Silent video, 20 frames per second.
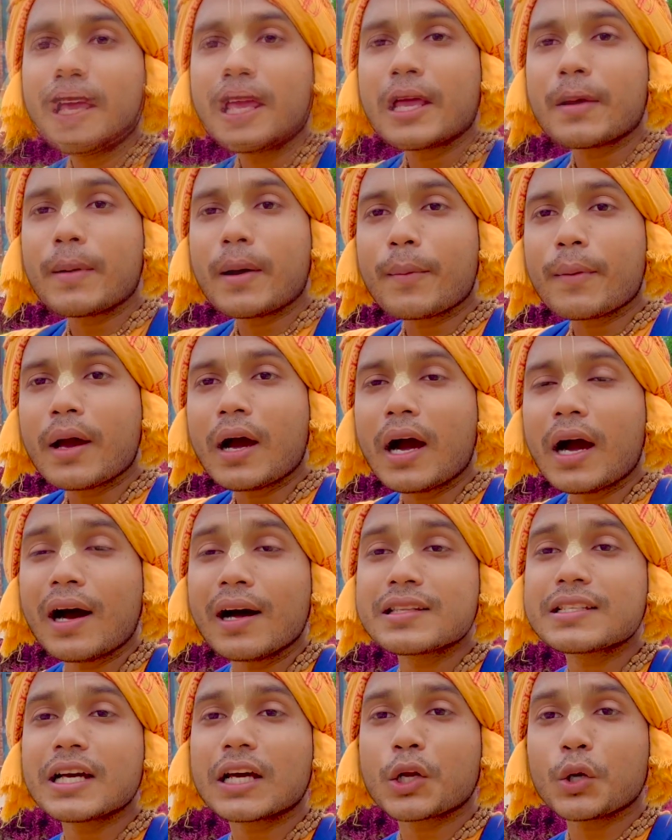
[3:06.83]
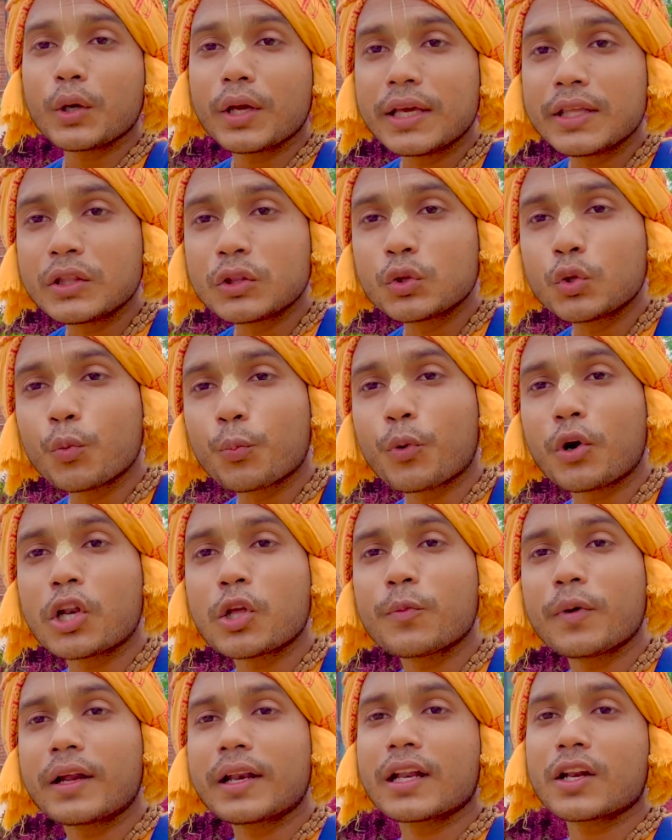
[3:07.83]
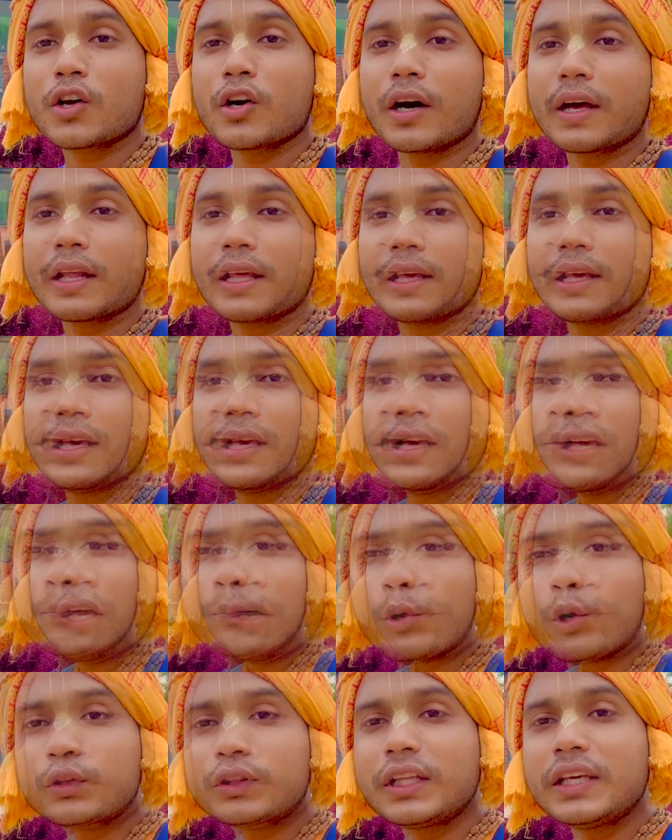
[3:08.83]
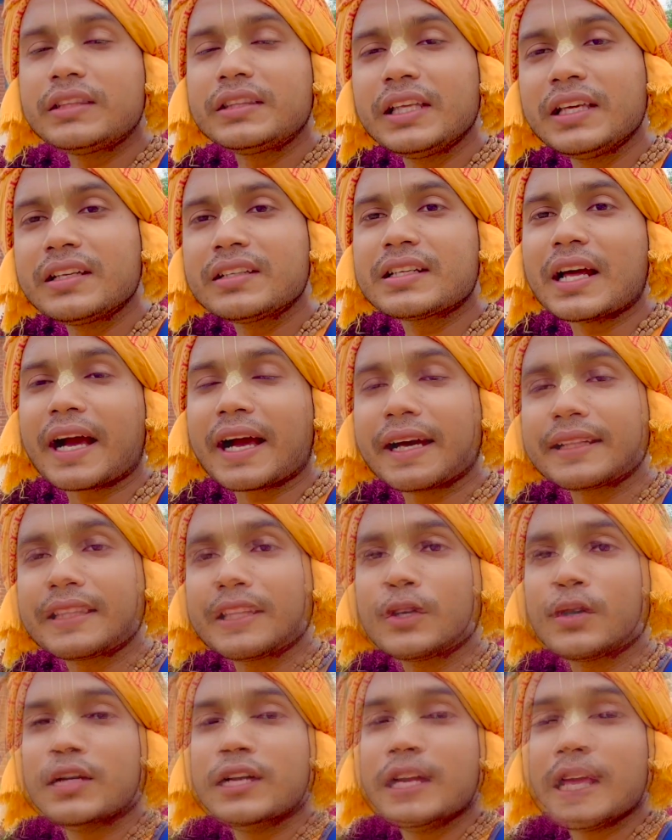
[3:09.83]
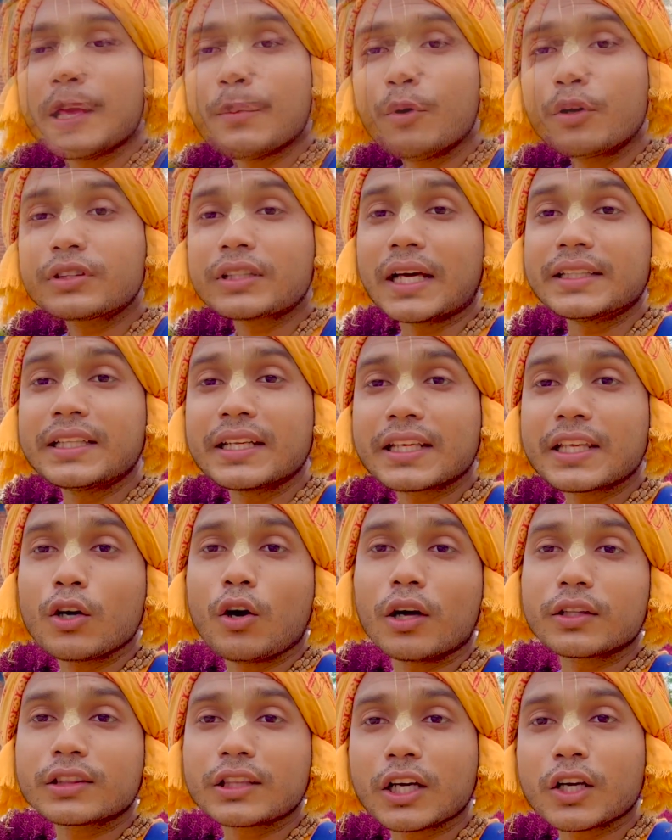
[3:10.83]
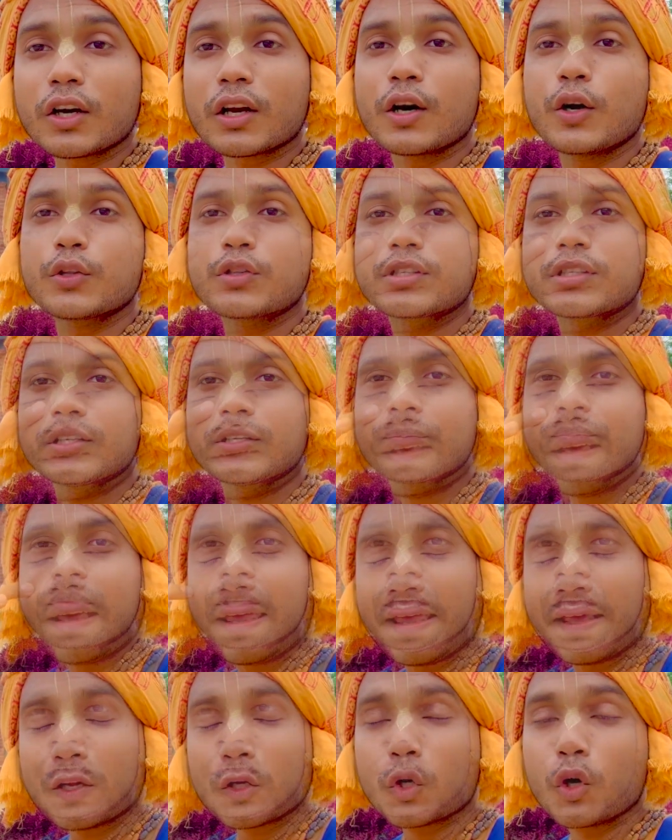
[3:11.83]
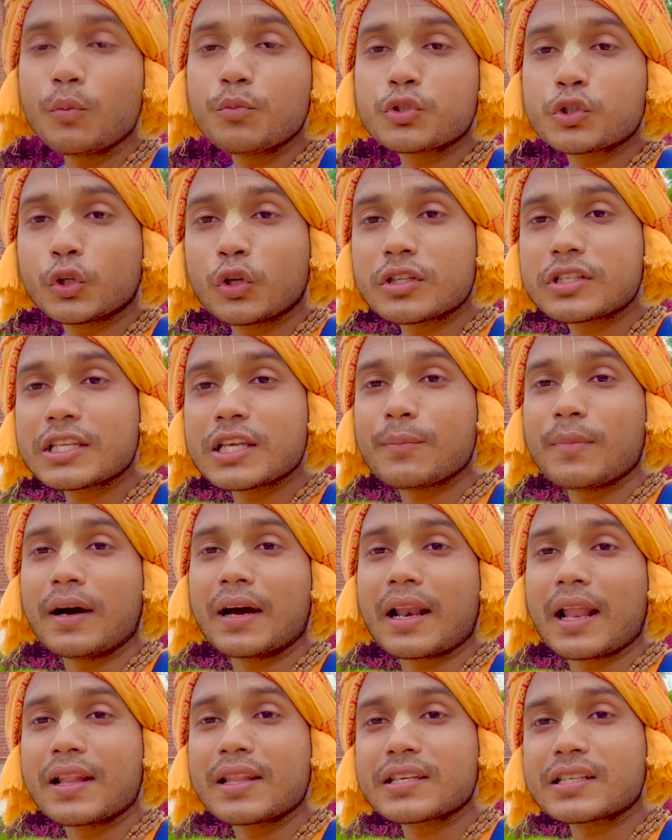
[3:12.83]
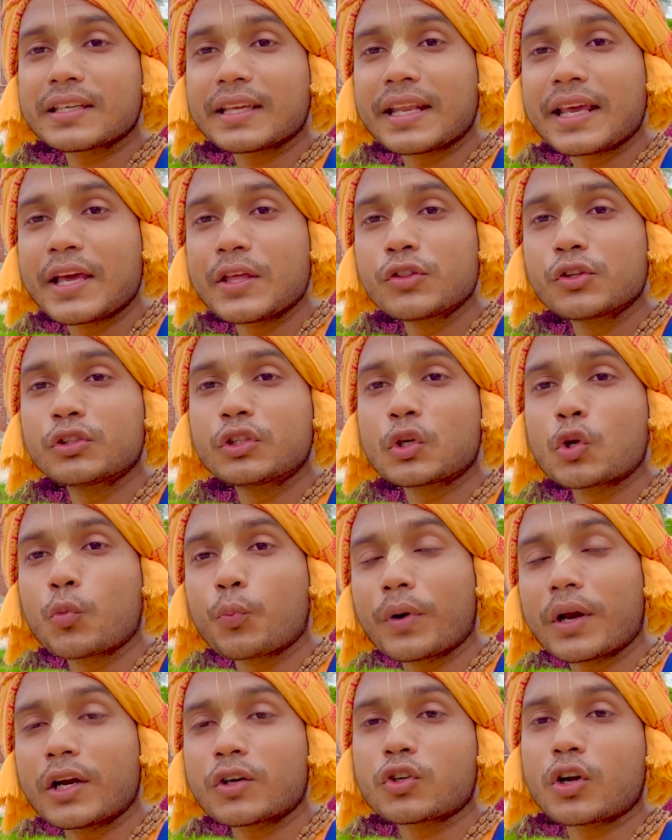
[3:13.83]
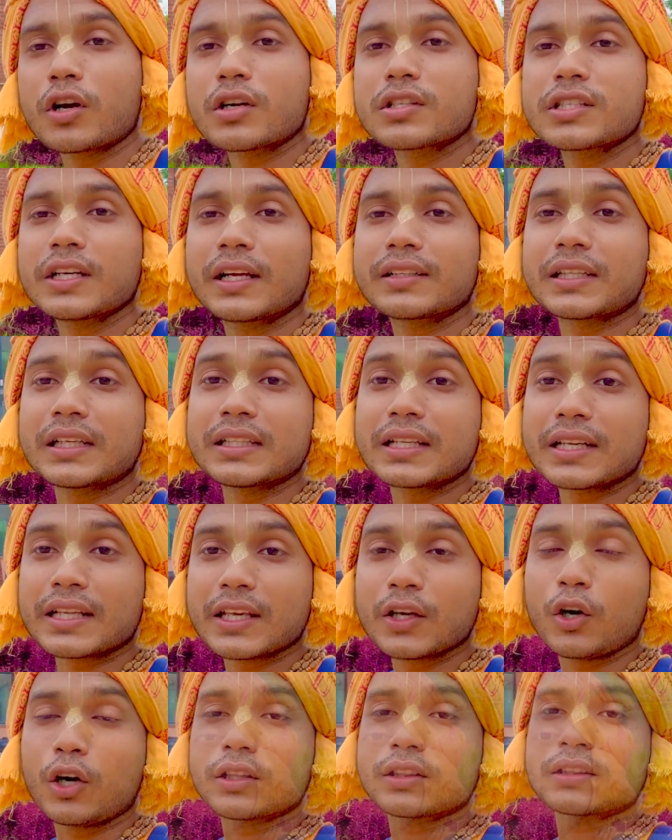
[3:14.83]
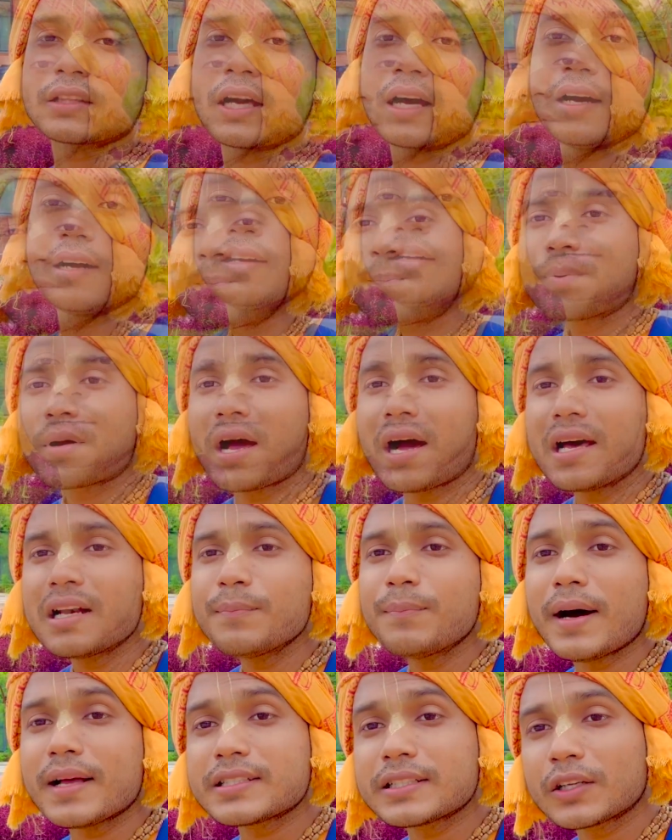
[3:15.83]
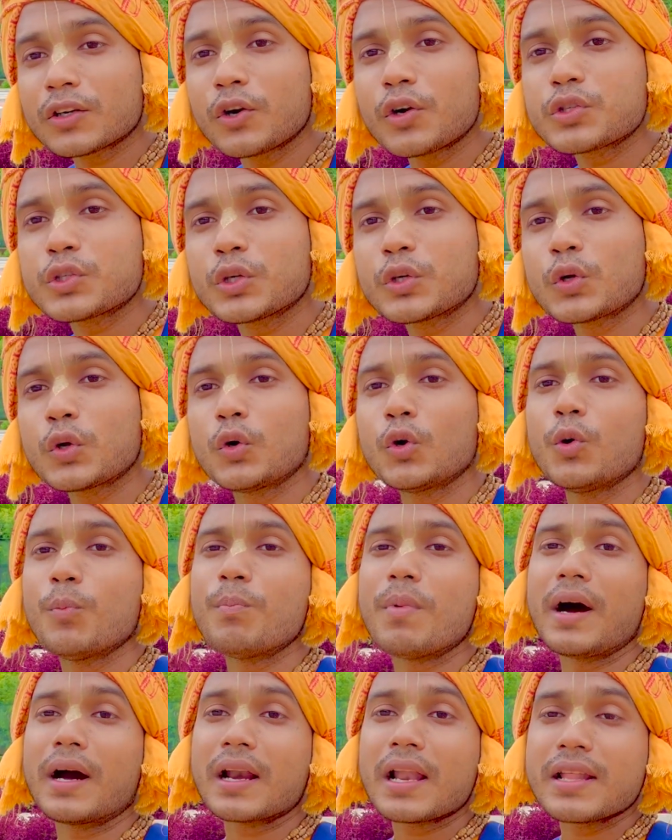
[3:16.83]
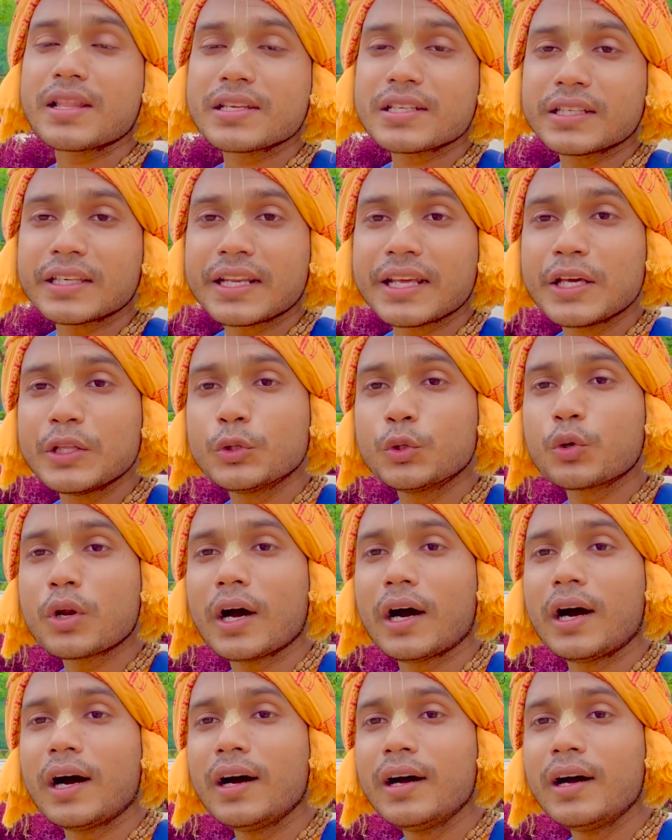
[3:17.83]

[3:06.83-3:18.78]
এভাবে হাজারো হিন্দু পরিবারের ঘরে প্রতিদিন ডাকাতি হচ্ছে এবং তাদেরকে হত্যা করা হচ্ছে এরকম চলছে বাংলাদেশের হিন্দুদের উপরে টর্চার তাদেরকে হত্যা প্রাণ বাঁচানোর জন্য বাংলাদেশের হিন্দুরা